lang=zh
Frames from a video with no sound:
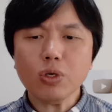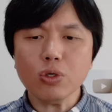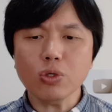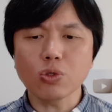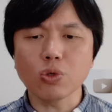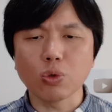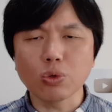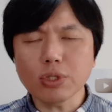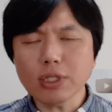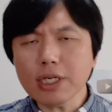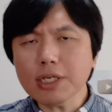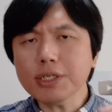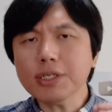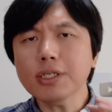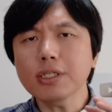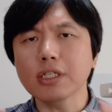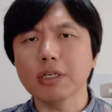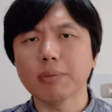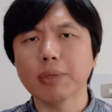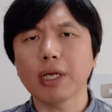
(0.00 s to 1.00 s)
总之，这个
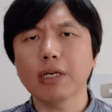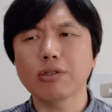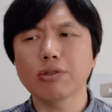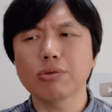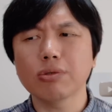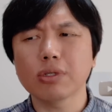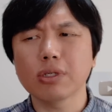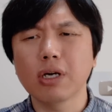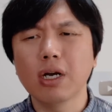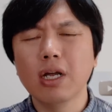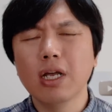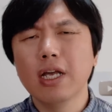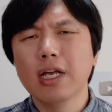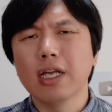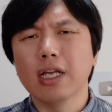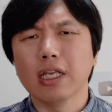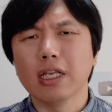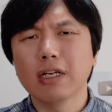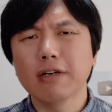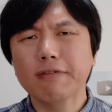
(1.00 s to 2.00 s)
事情嘛，它就是
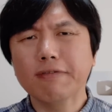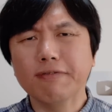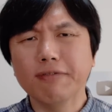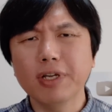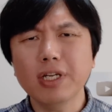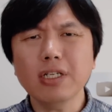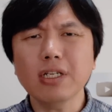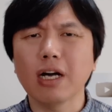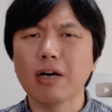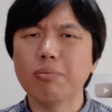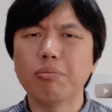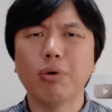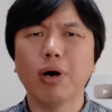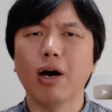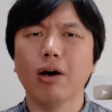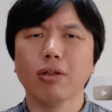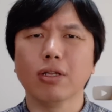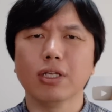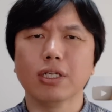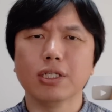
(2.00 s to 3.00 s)
一个非常不
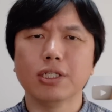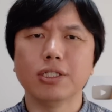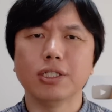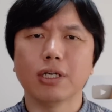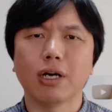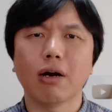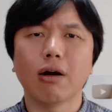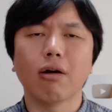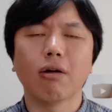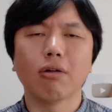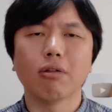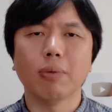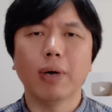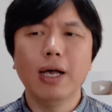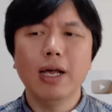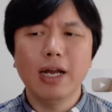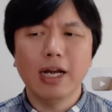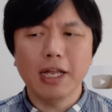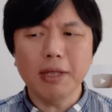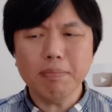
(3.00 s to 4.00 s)
好的一个信号，对吧？
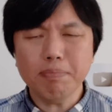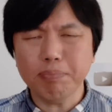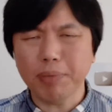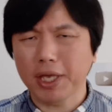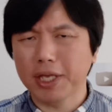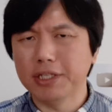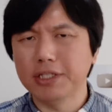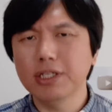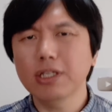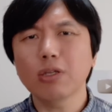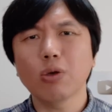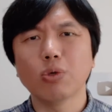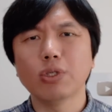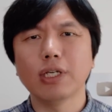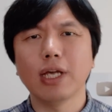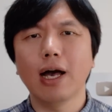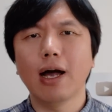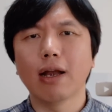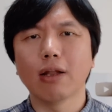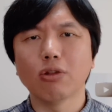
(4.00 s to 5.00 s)
连北京都
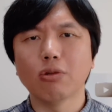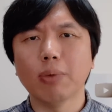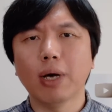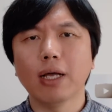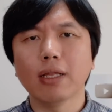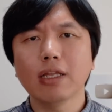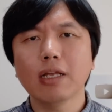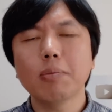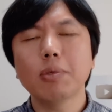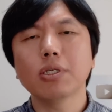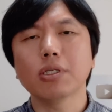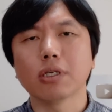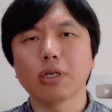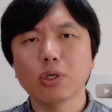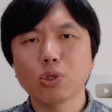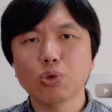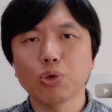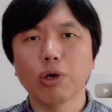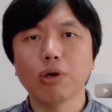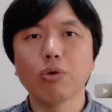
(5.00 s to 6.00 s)
这样了，对吧？那么整
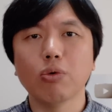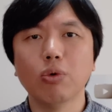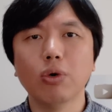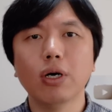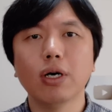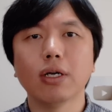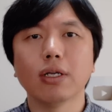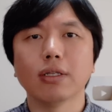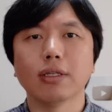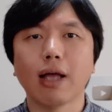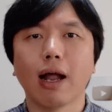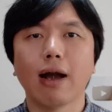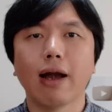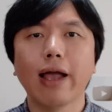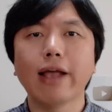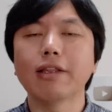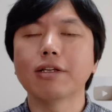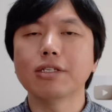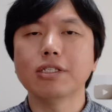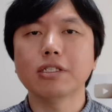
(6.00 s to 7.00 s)
个全国哪儿
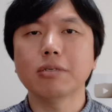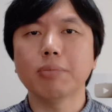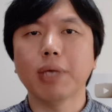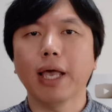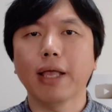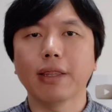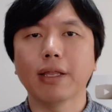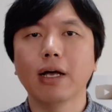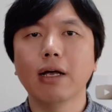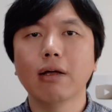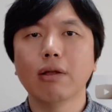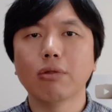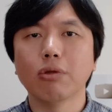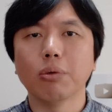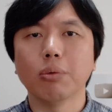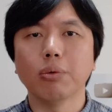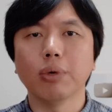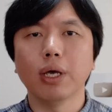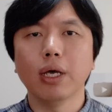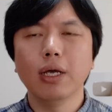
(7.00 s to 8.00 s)
还能幸免呢？
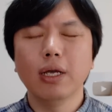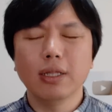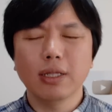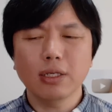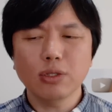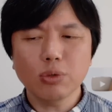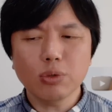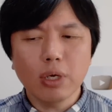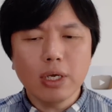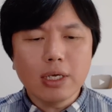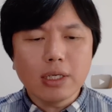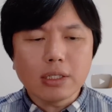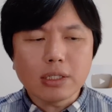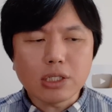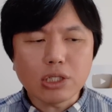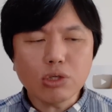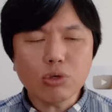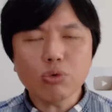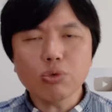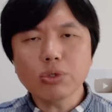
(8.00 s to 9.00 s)
对不对？那就
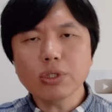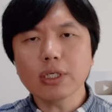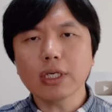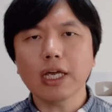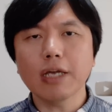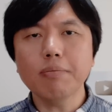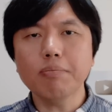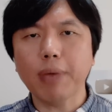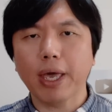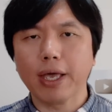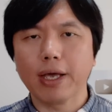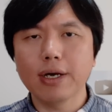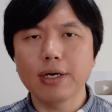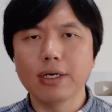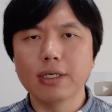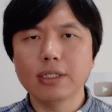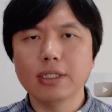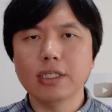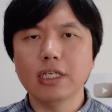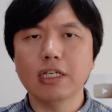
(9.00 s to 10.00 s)
几乎是给每个
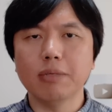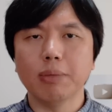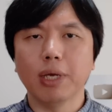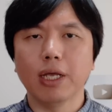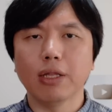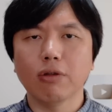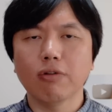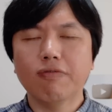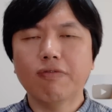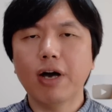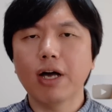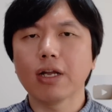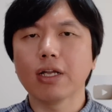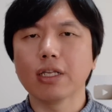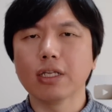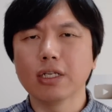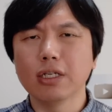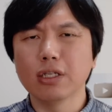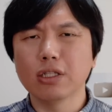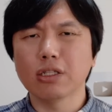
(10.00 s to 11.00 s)
人心里面都放了
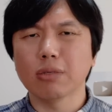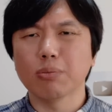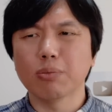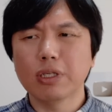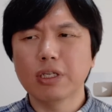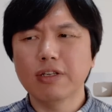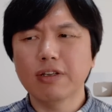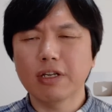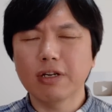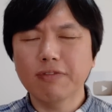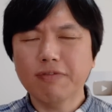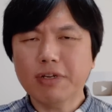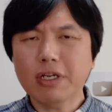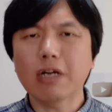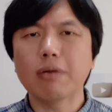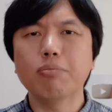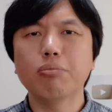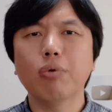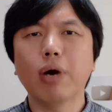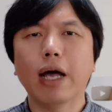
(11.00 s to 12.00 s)
一个怎么一个非
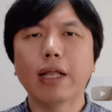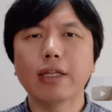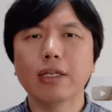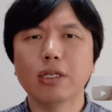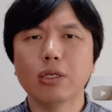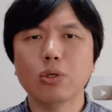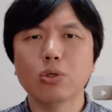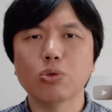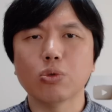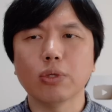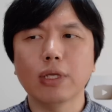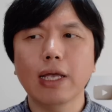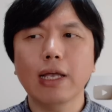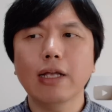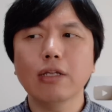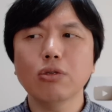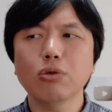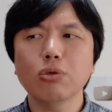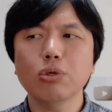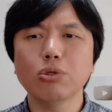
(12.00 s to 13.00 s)
常不安的因素，大
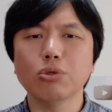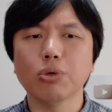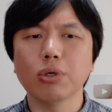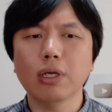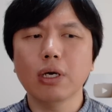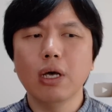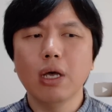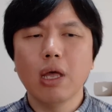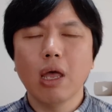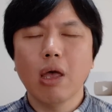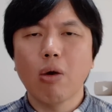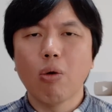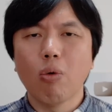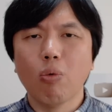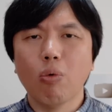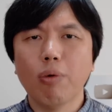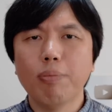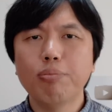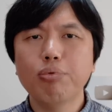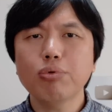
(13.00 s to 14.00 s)
家就会觉得
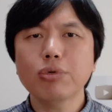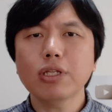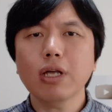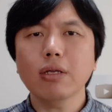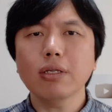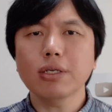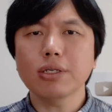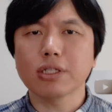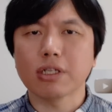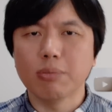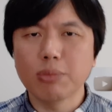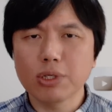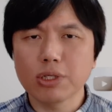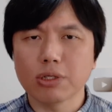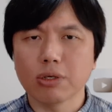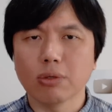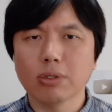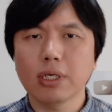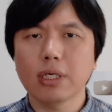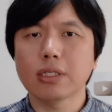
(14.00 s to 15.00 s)
我不知道在什么
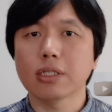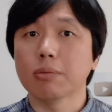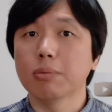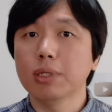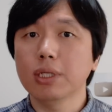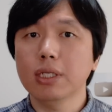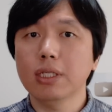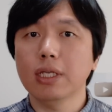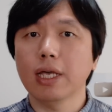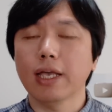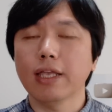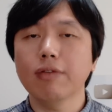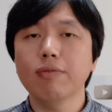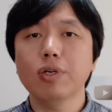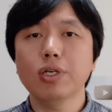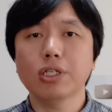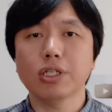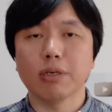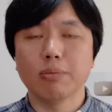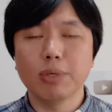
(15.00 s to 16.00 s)
时候，在什么地点，因
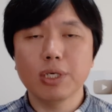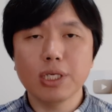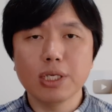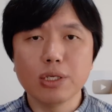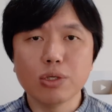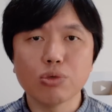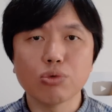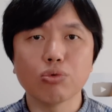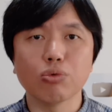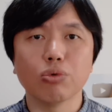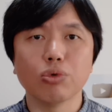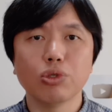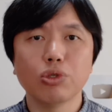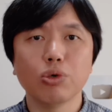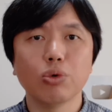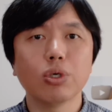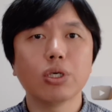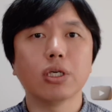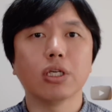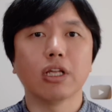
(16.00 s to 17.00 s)
为什么因素
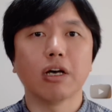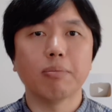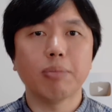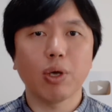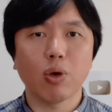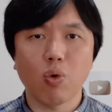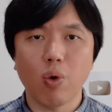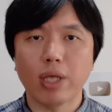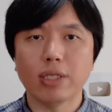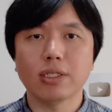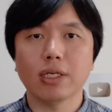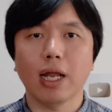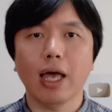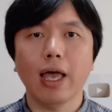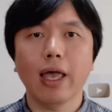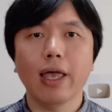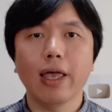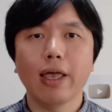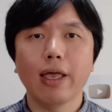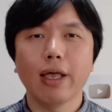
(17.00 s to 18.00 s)
就有可能被关起来，
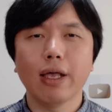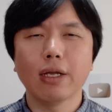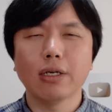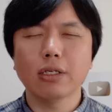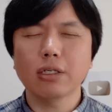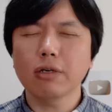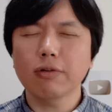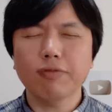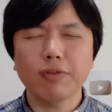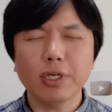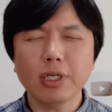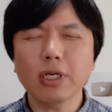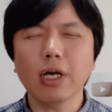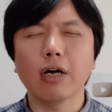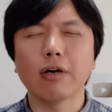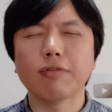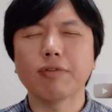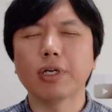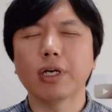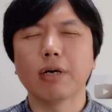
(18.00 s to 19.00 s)
这是非
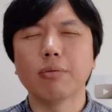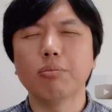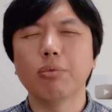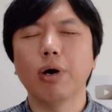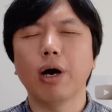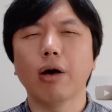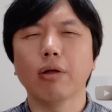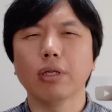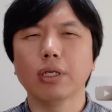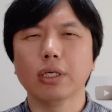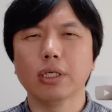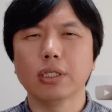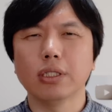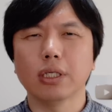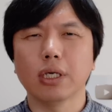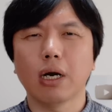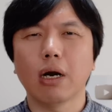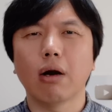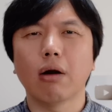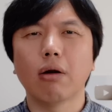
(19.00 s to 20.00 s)
常非常不好的一个
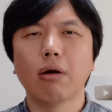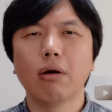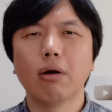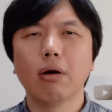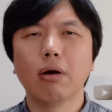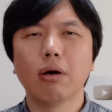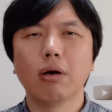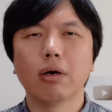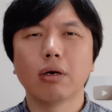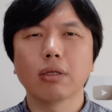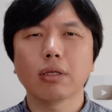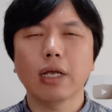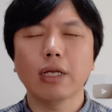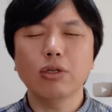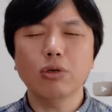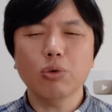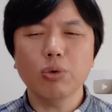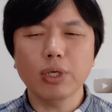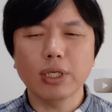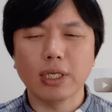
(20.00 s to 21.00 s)
信号，它
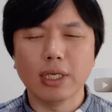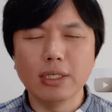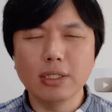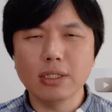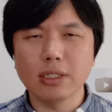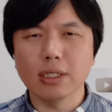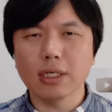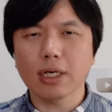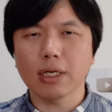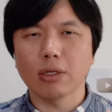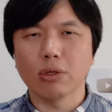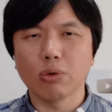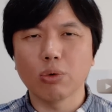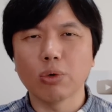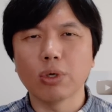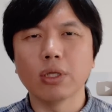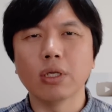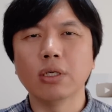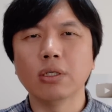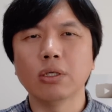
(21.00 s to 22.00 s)
就会引起很
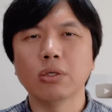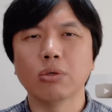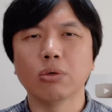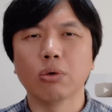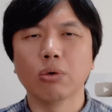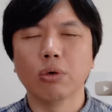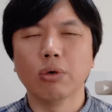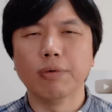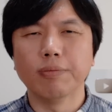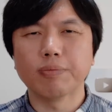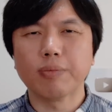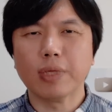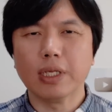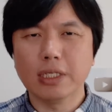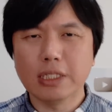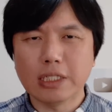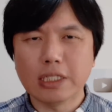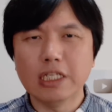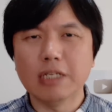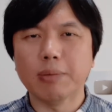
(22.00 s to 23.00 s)
多人的这种
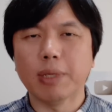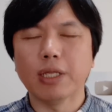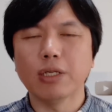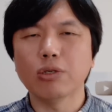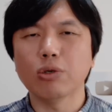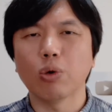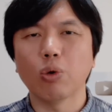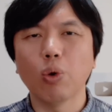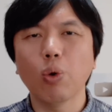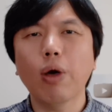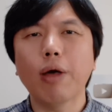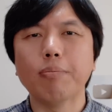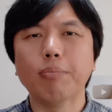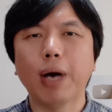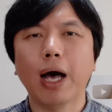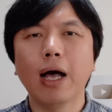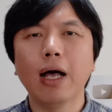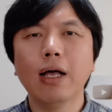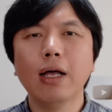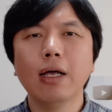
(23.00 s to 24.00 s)
心里面的这种乱
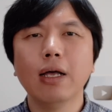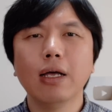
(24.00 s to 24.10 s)
吧。